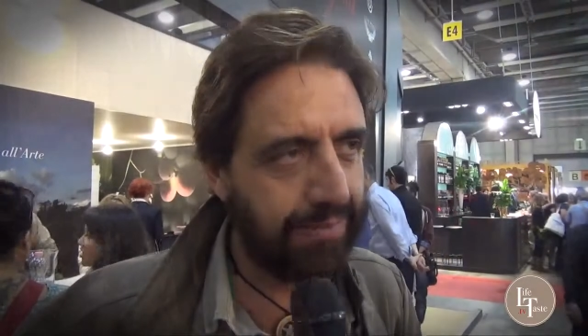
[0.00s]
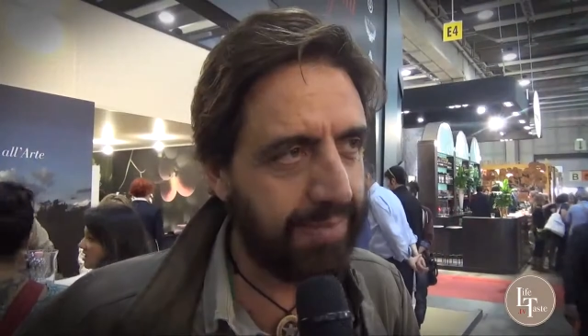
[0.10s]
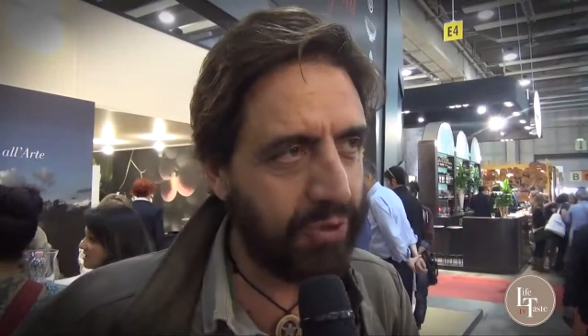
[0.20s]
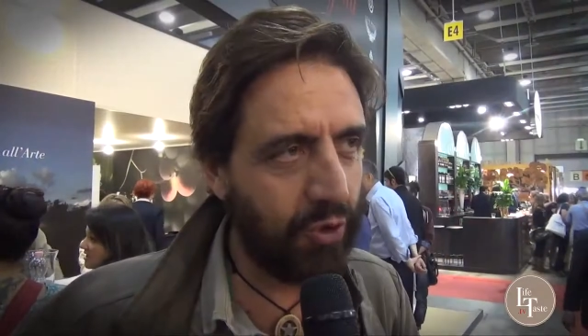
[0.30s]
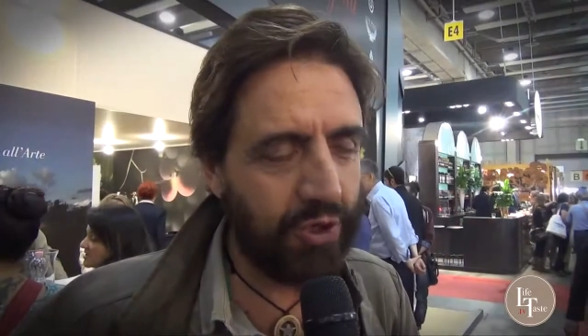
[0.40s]

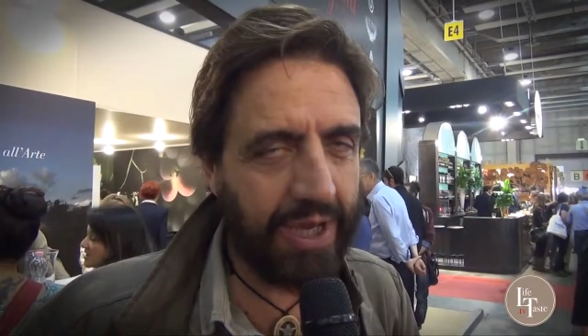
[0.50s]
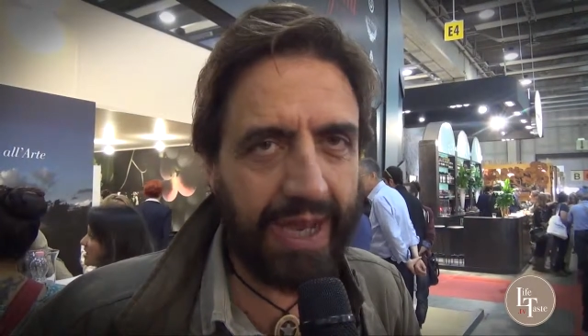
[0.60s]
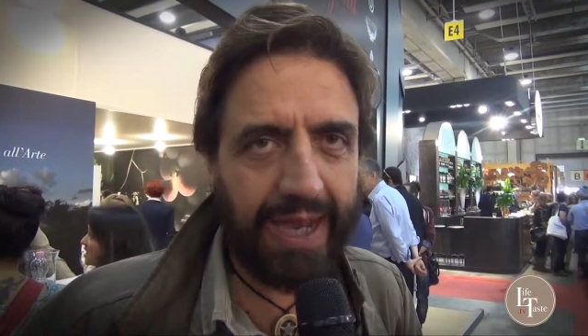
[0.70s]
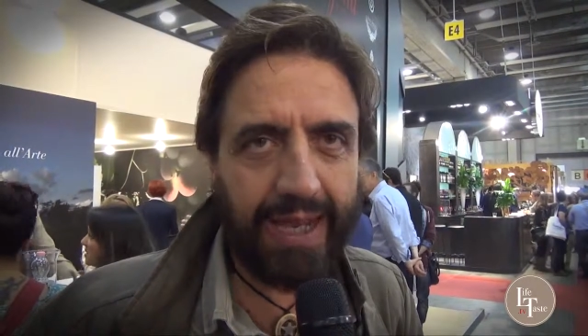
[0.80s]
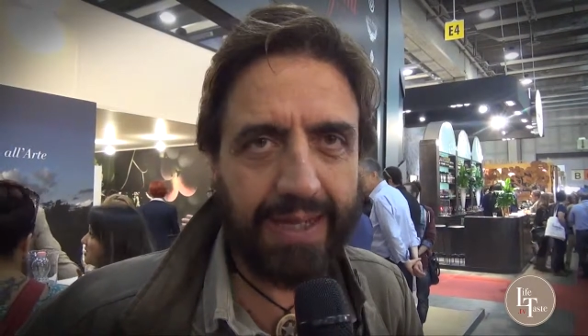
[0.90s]

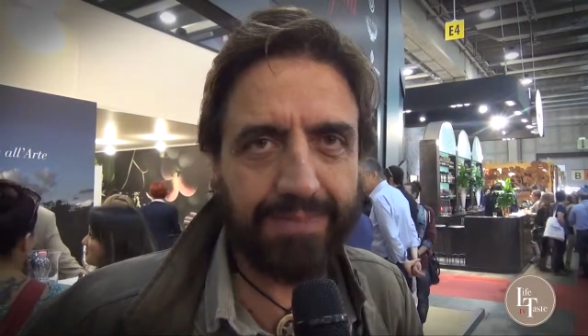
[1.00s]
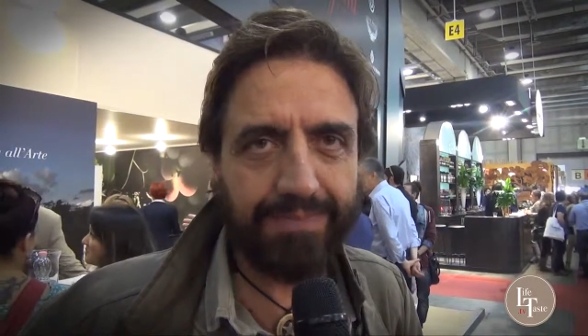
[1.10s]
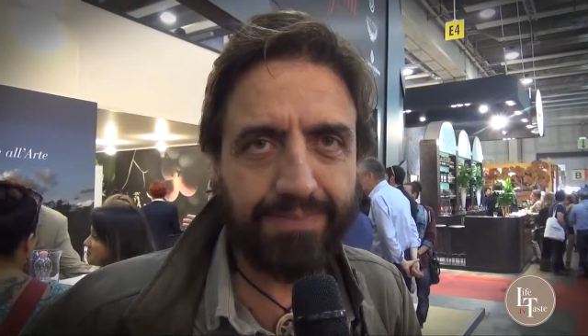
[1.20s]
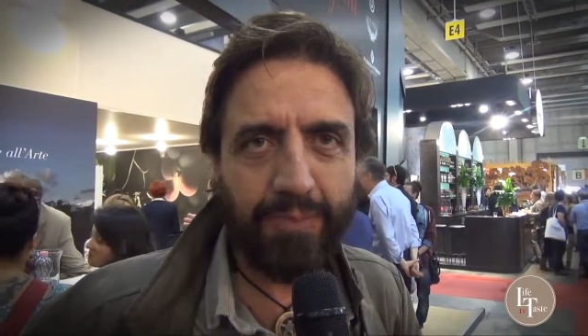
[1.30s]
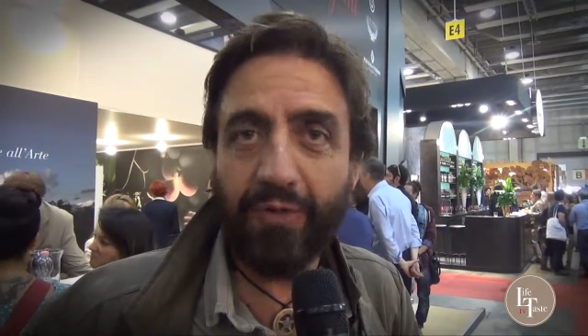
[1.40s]
bisogna
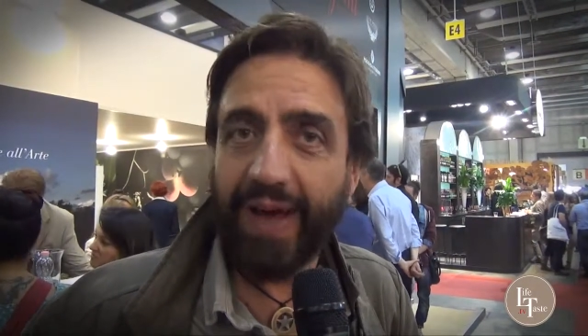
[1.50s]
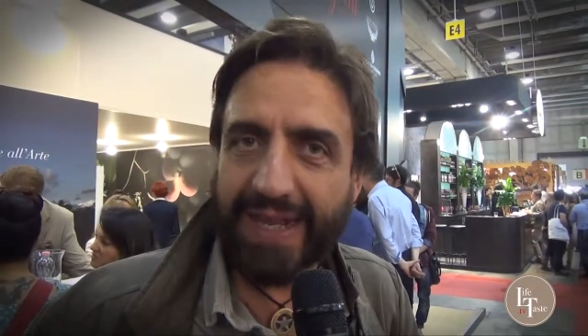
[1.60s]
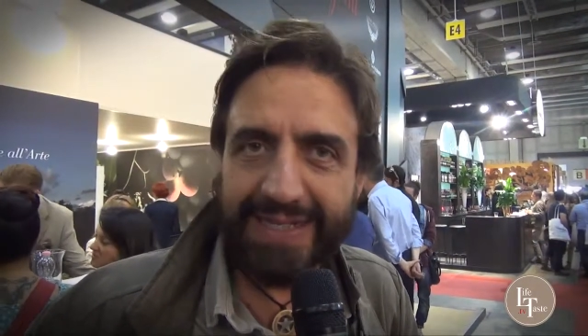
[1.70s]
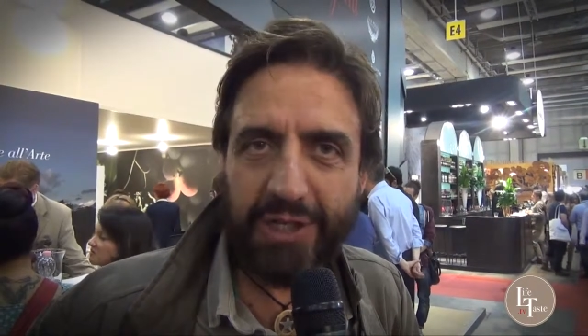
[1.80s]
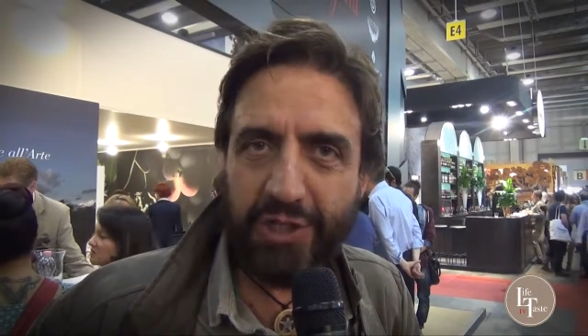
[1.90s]
provare a
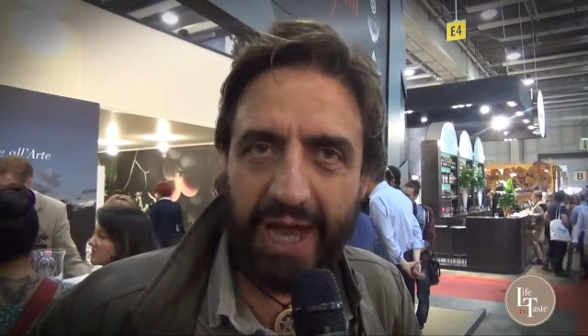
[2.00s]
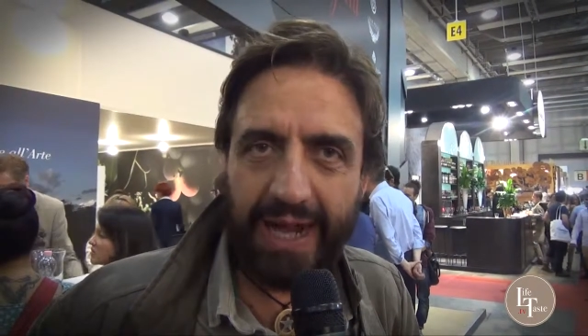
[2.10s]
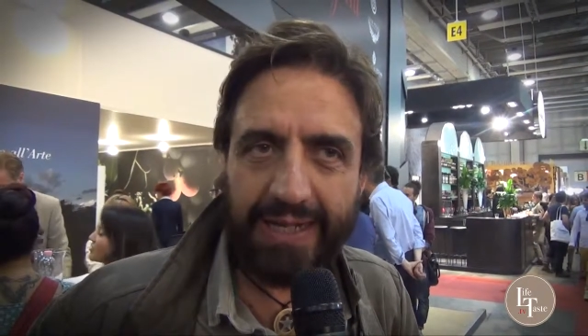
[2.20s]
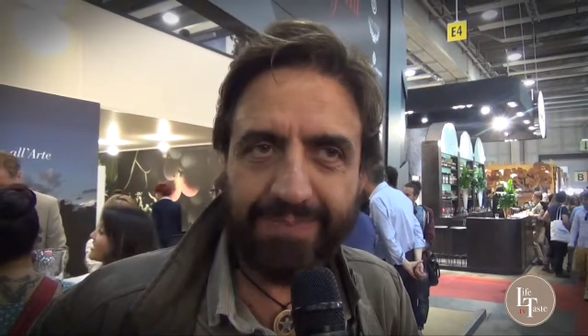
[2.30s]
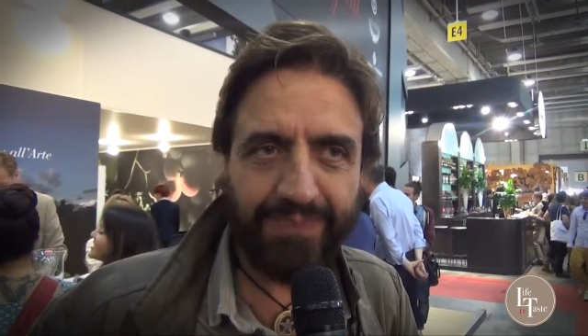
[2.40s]

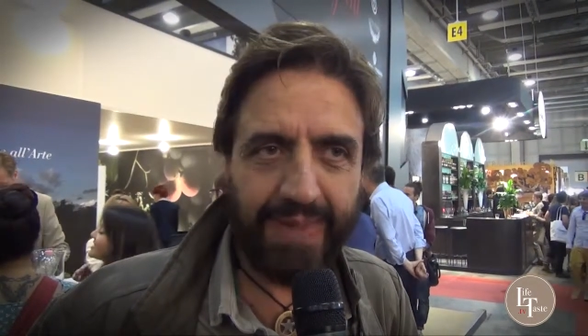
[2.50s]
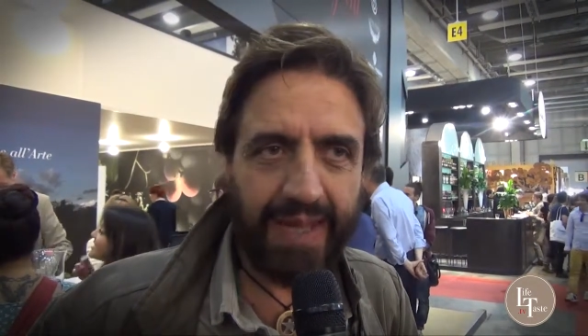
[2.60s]
assaggiare